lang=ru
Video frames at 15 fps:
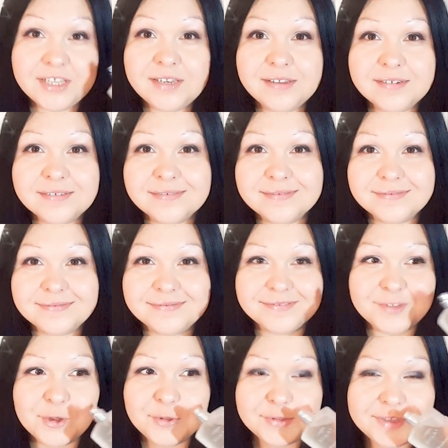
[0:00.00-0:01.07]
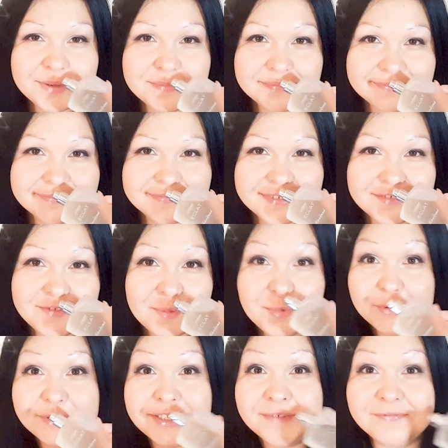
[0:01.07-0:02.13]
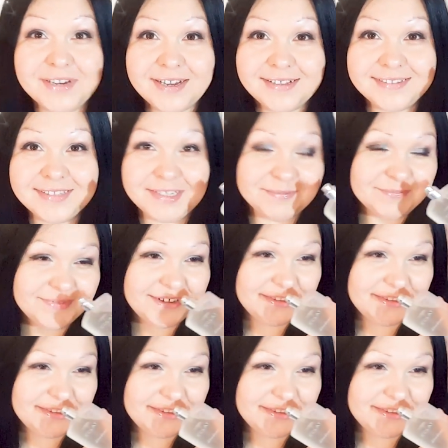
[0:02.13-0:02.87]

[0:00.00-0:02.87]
Или долгим свободным выходным,